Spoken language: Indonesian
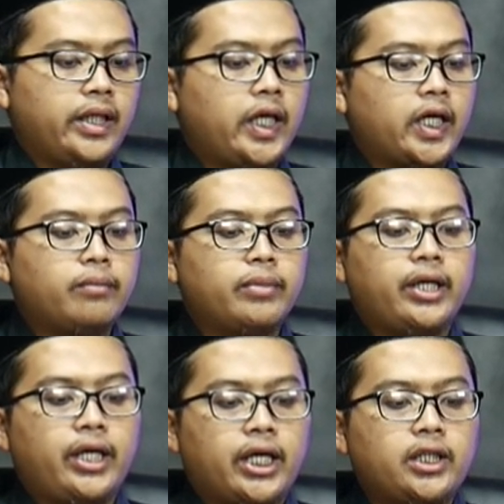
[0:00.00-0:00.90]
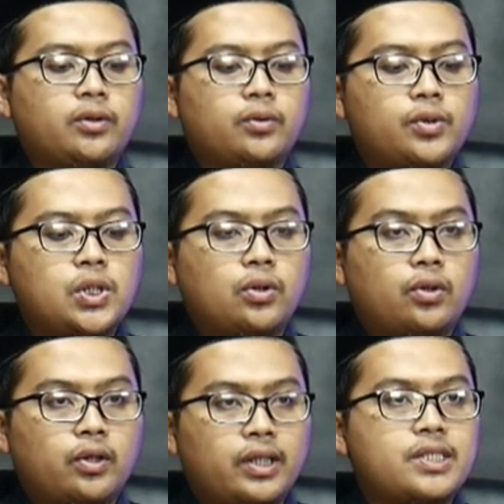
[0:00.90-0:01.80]
Kama kusur
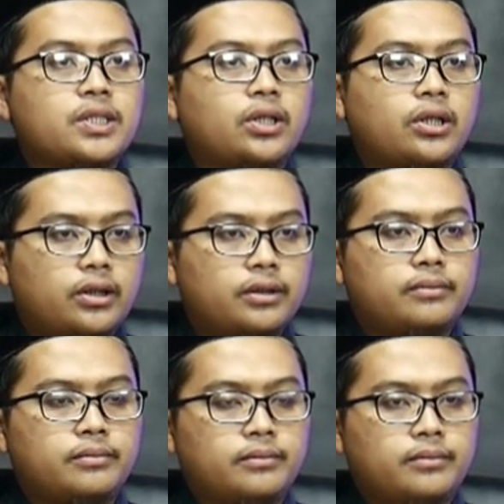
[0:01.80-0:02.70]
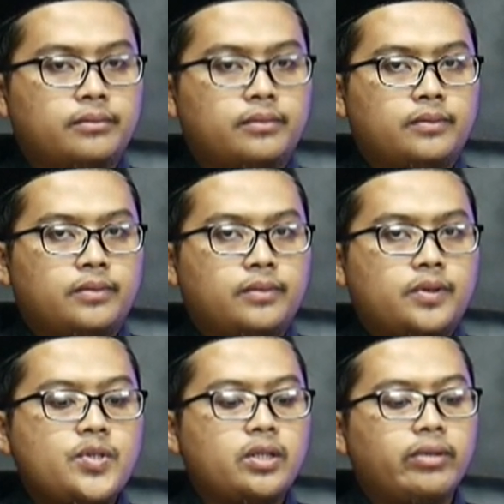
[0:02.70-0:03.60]
risqo
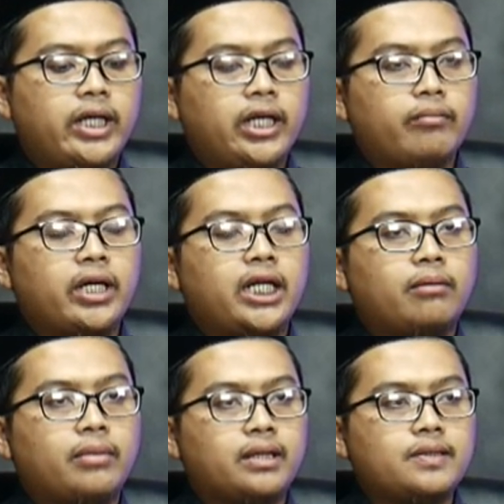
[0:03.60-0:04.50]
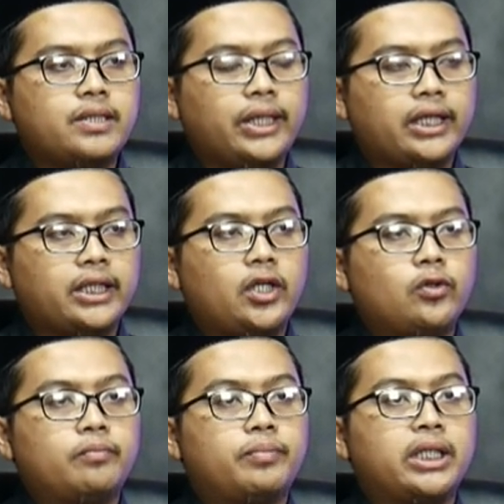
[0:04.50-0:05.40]
Sebagaimana maksiat
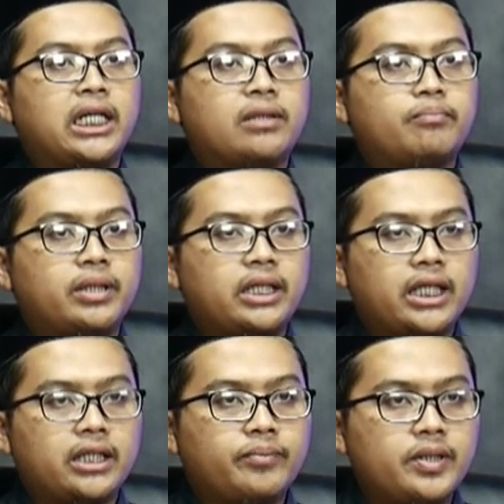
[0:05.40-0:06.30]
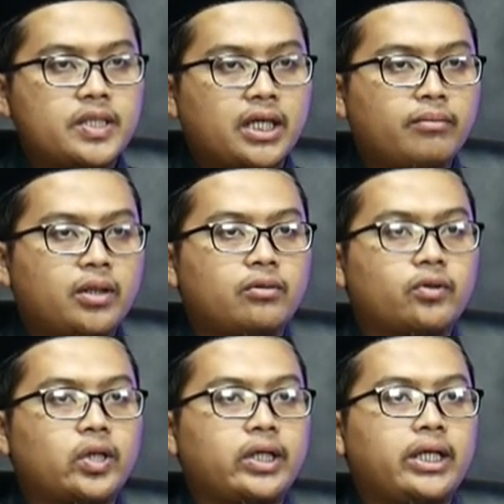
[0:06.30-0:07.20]
itu benar-benar bisa
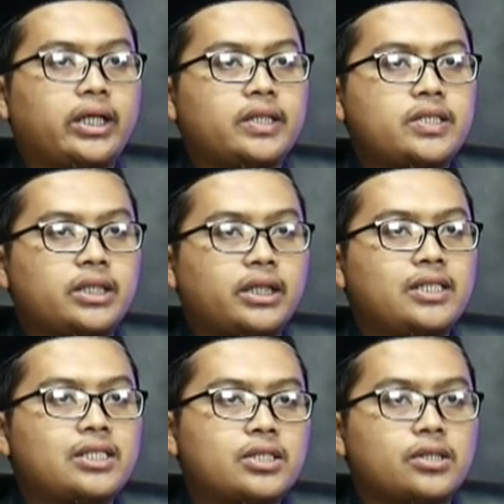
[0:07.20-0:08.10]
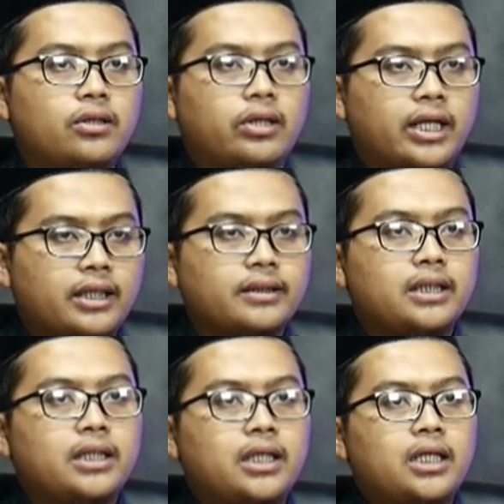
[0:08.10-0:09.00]
mengurangi rezeki seseorang,
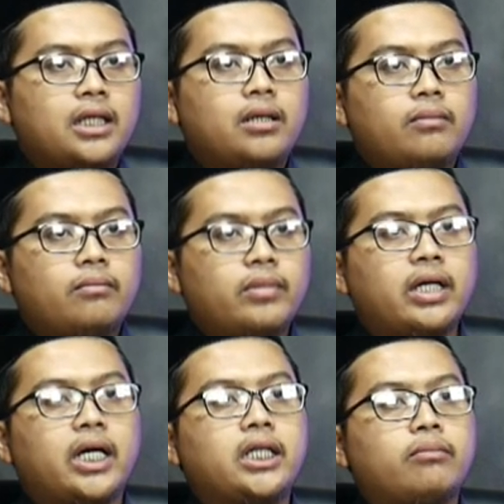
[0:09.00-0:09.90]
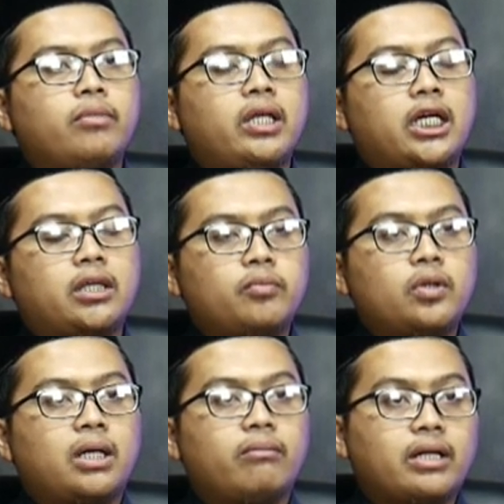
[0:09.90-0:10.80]
maka demikian
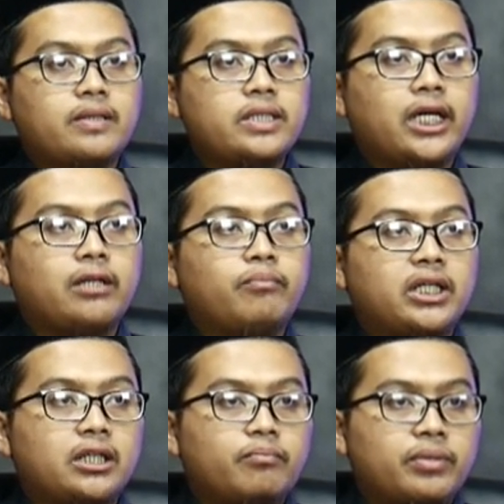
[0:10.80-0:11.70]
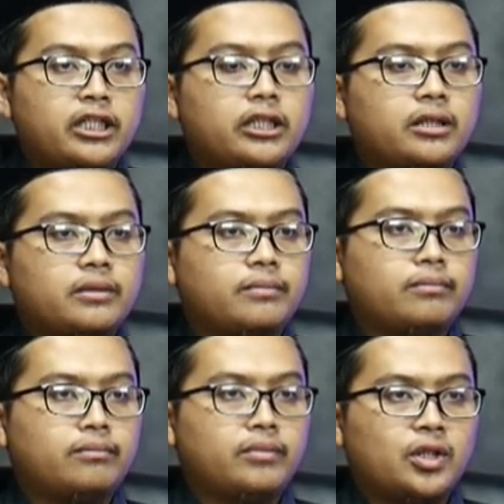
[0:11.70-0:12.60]
pula maksiat benar-benar
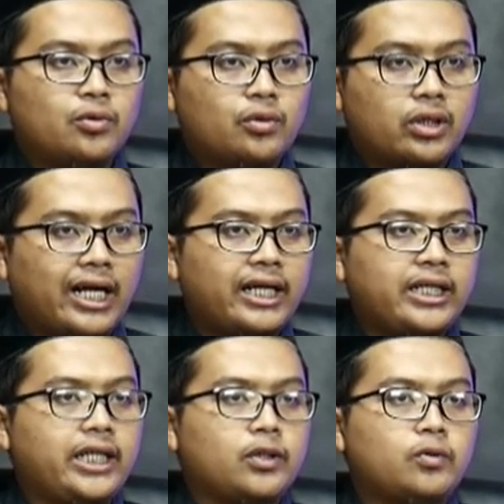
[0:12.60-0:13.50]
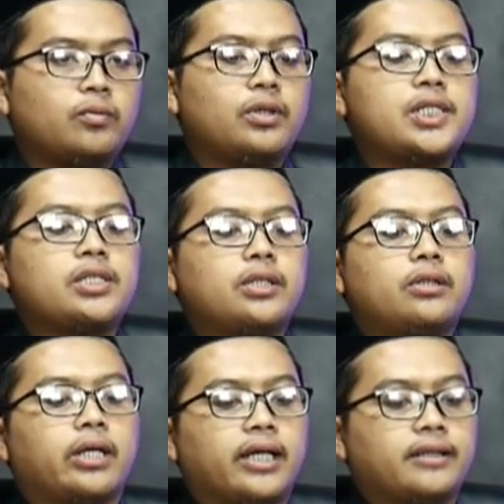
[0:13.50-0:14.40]
mengurangi umur
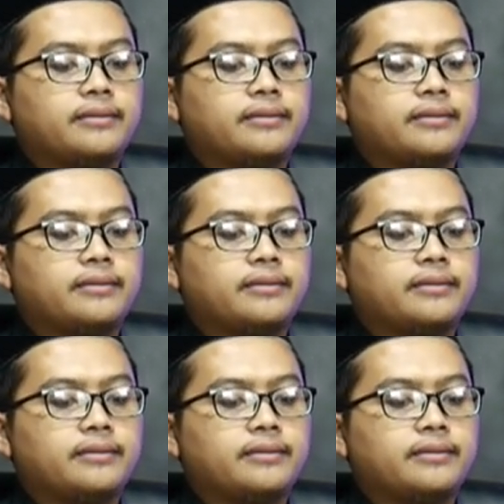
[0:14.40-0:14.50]
seseorang.